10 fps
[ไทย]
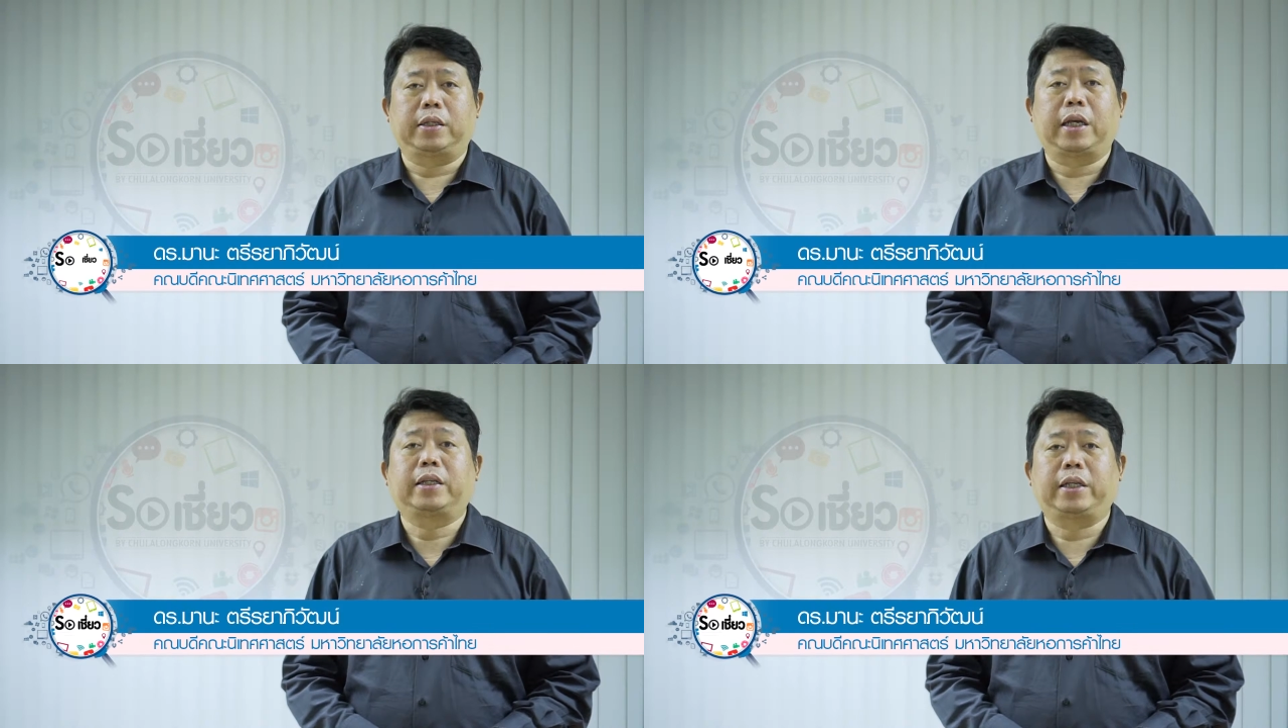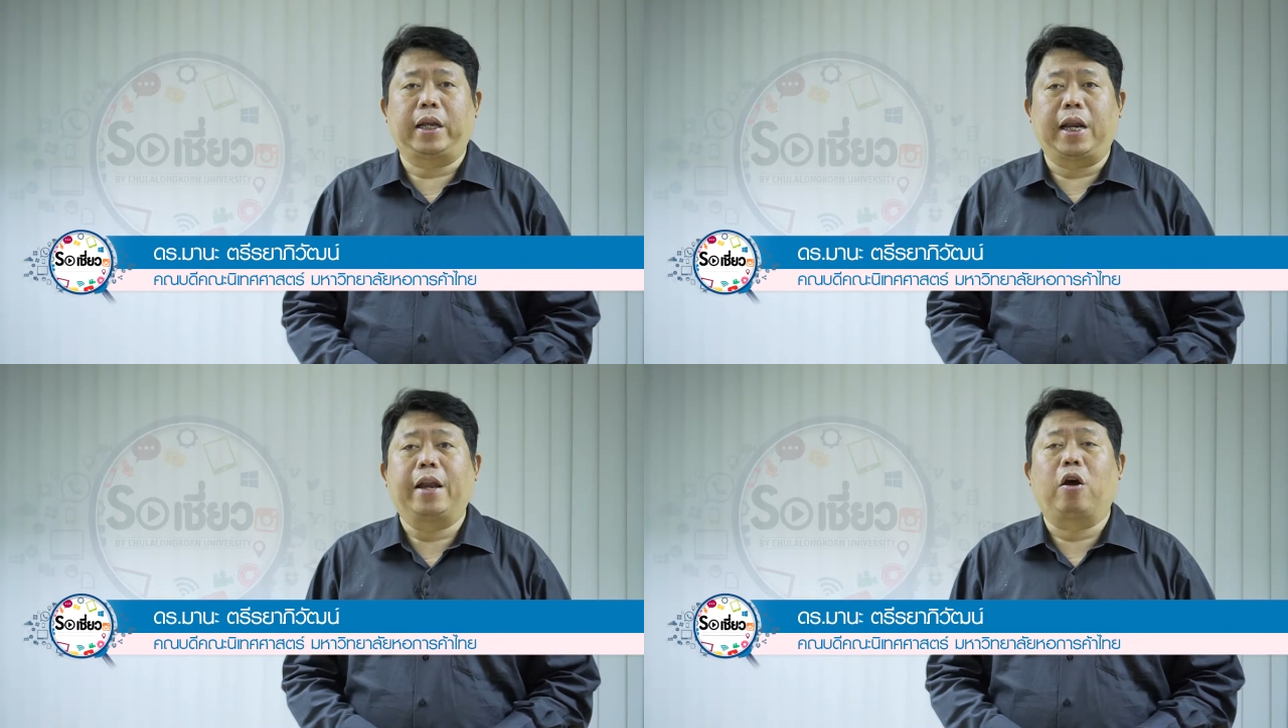ชัดเจน
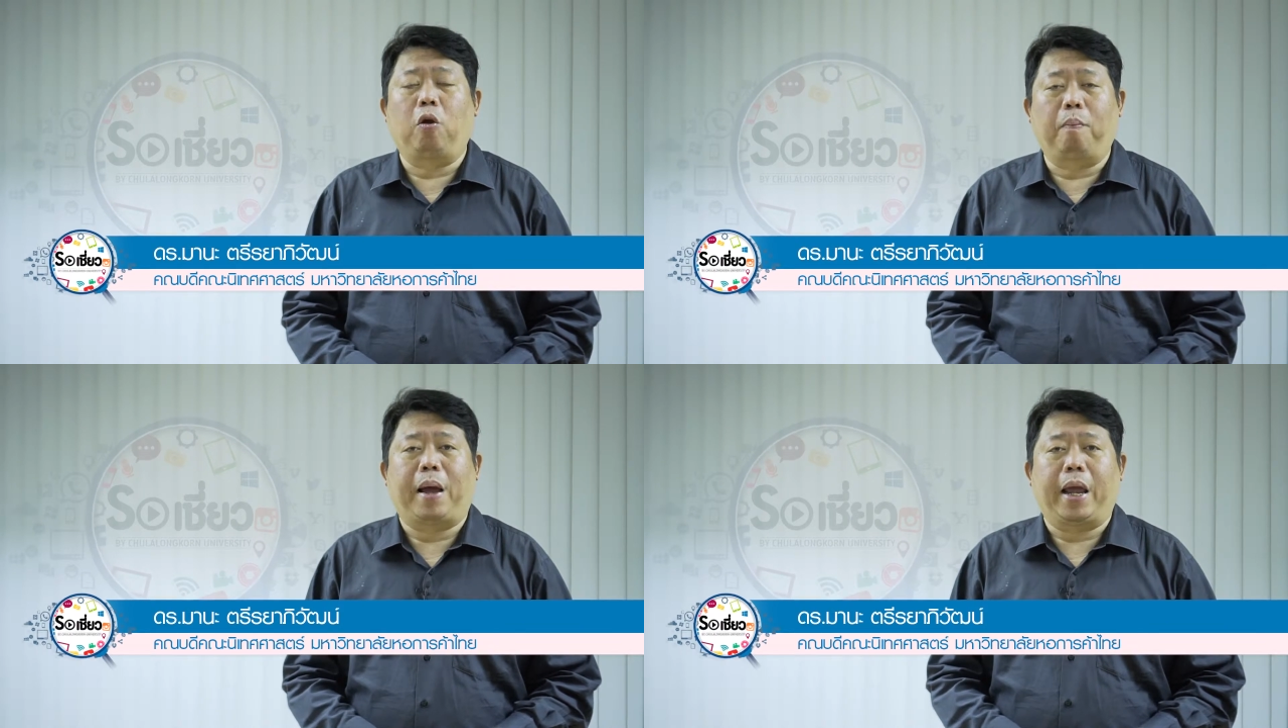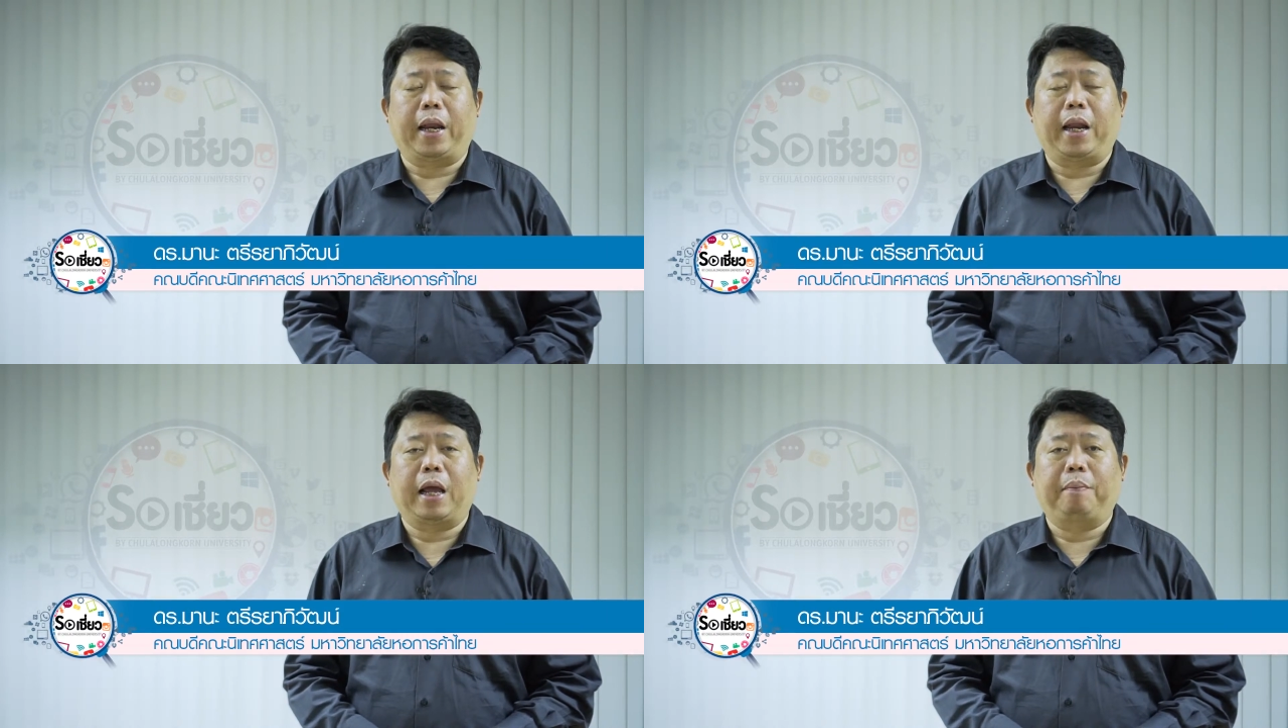แน่นอนลงไป
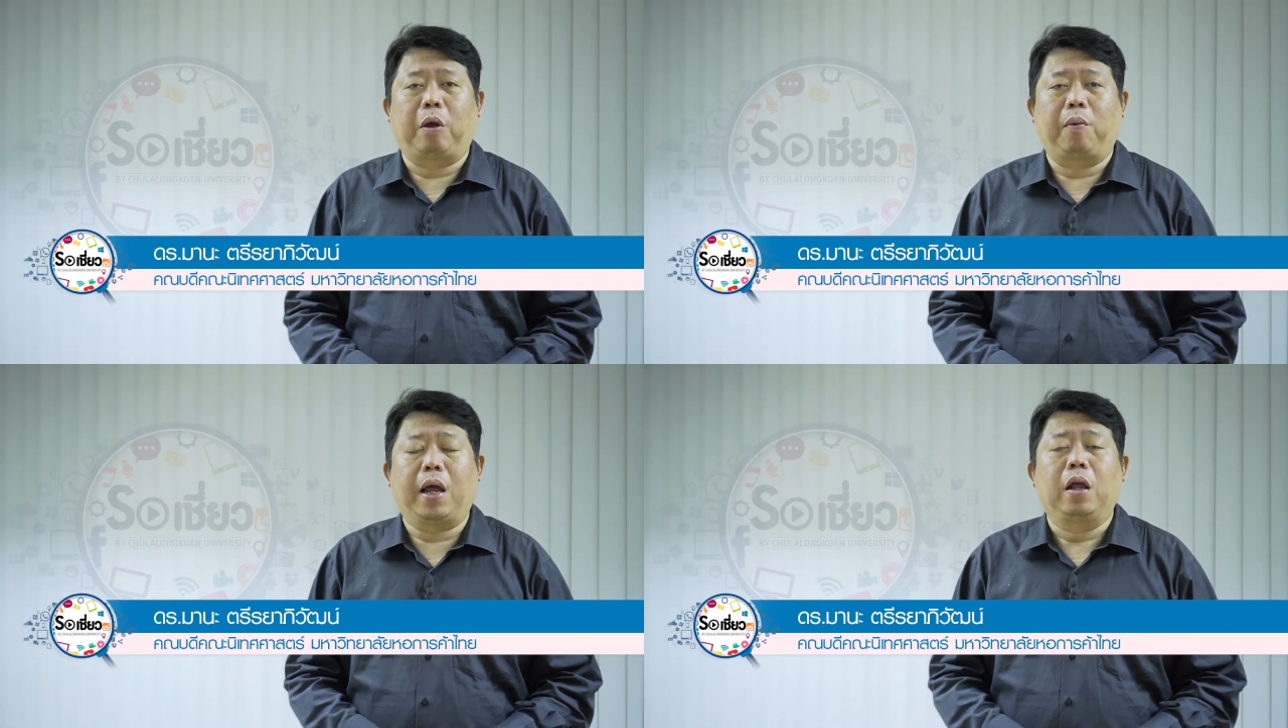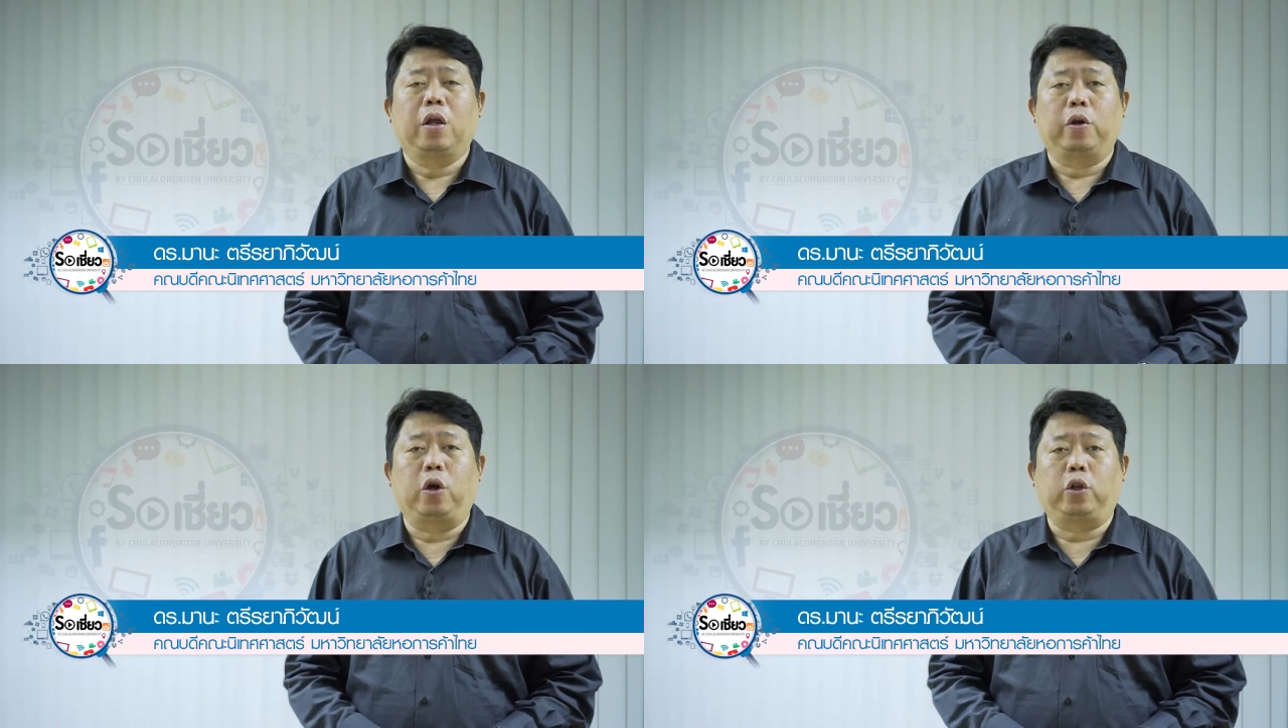นะครับแต่ว่า
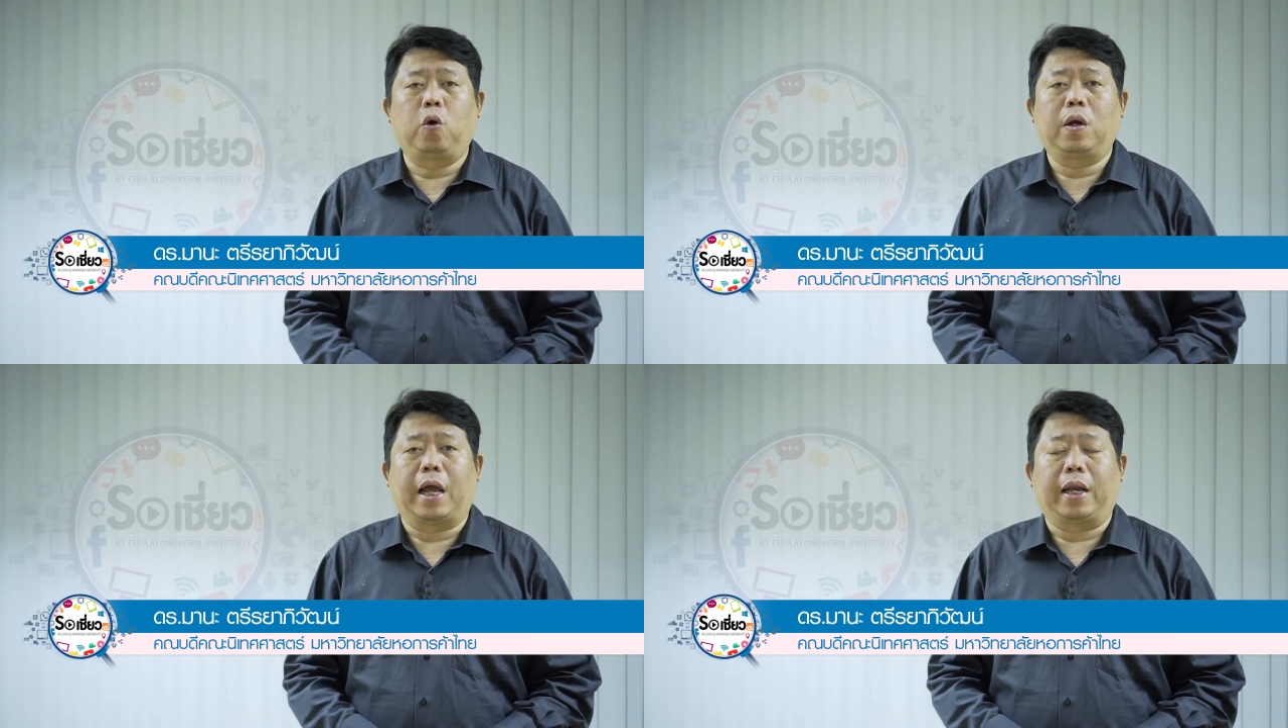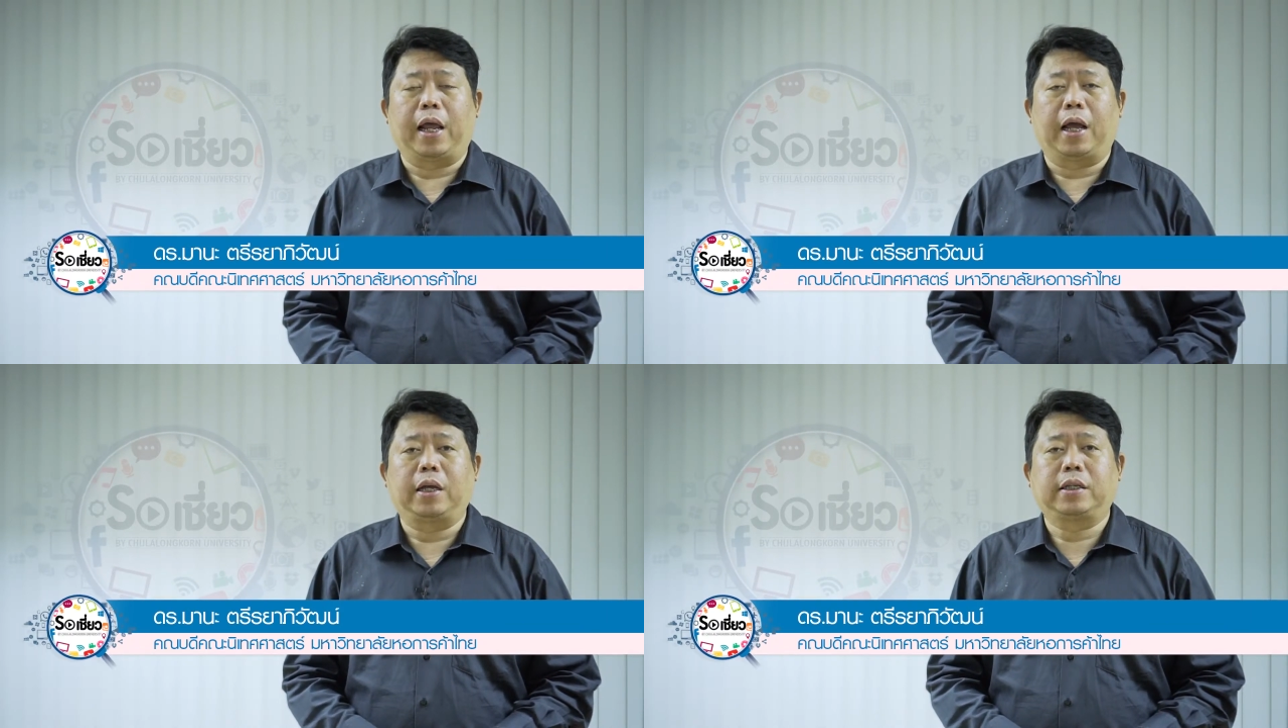โดยทั่วกัน
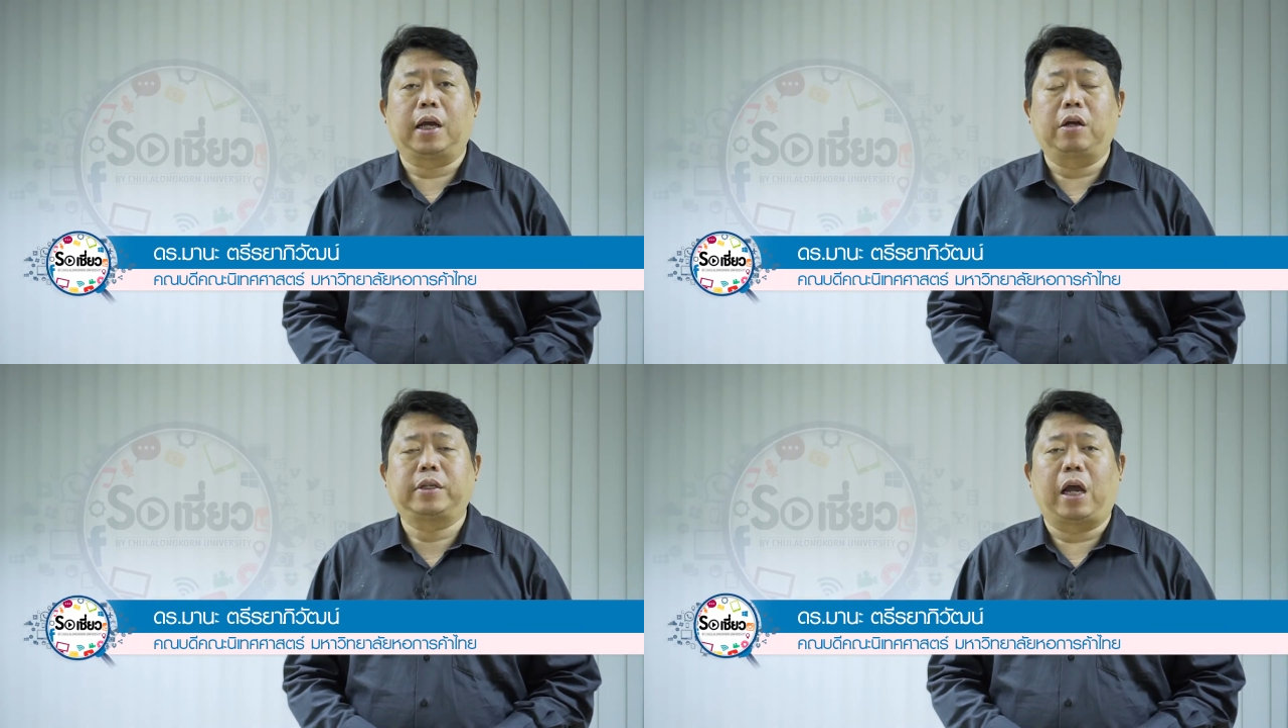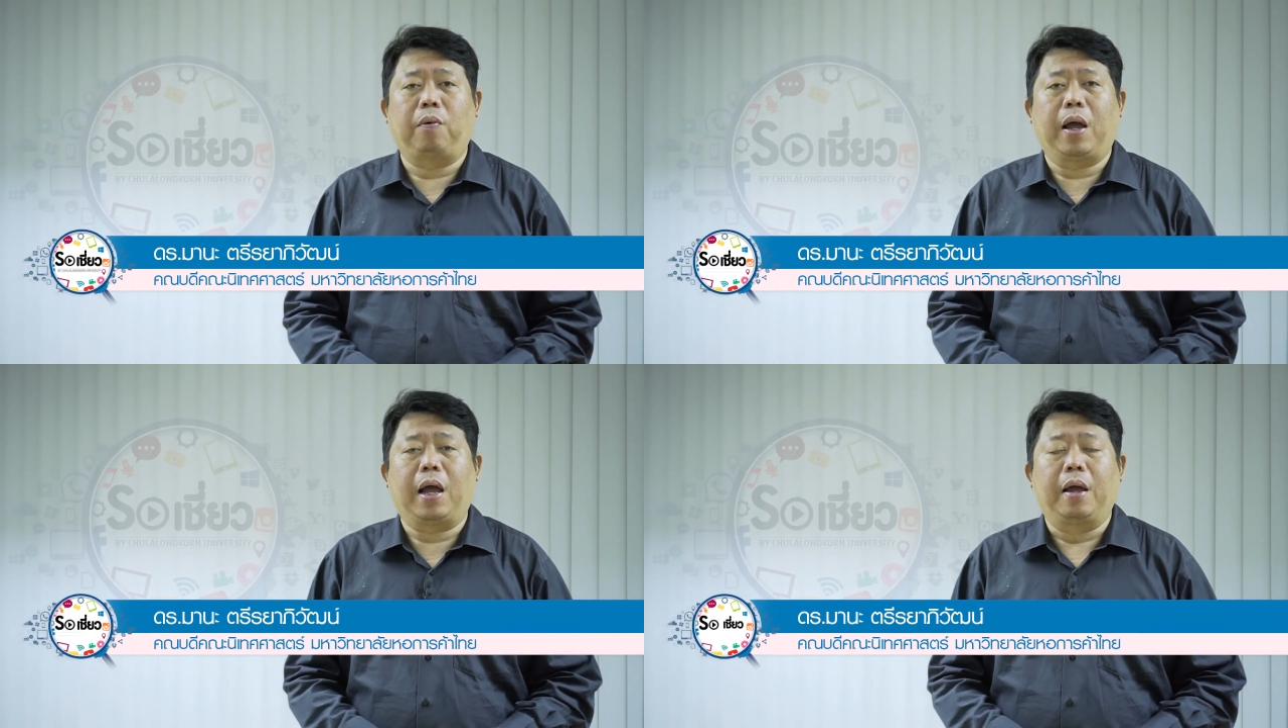เนี่ยก็จะเข้าใจ
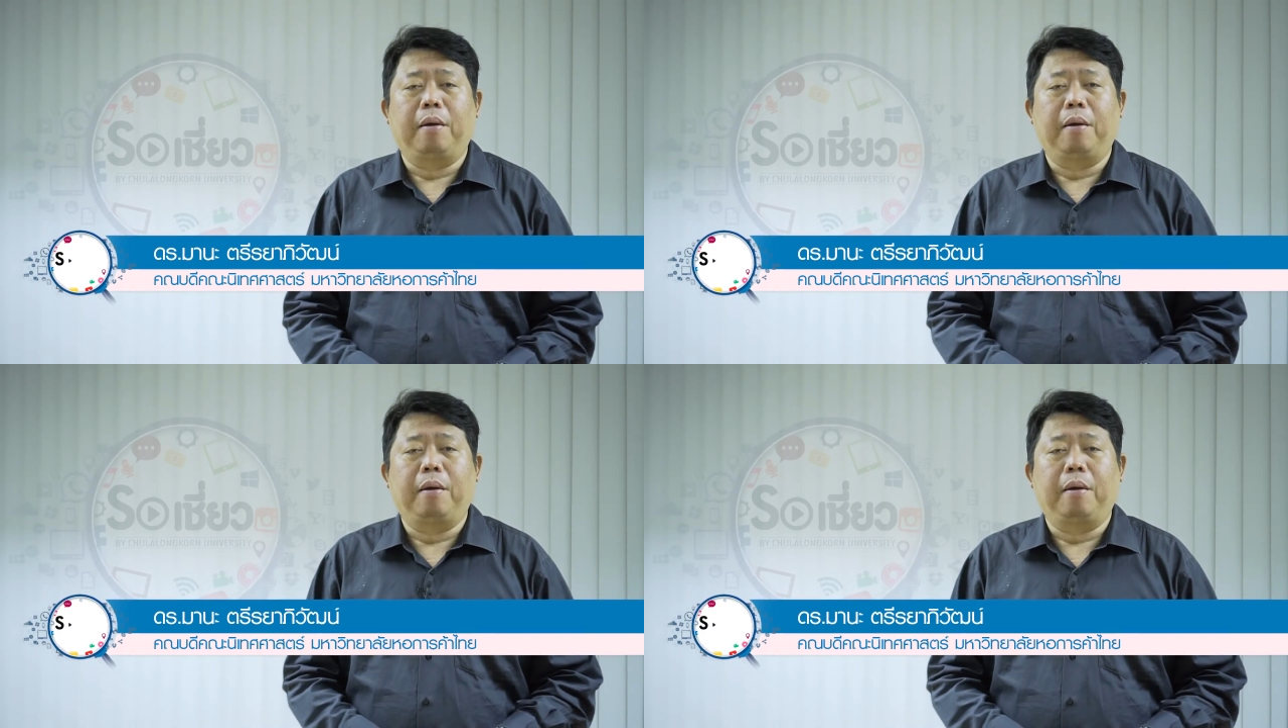ว่า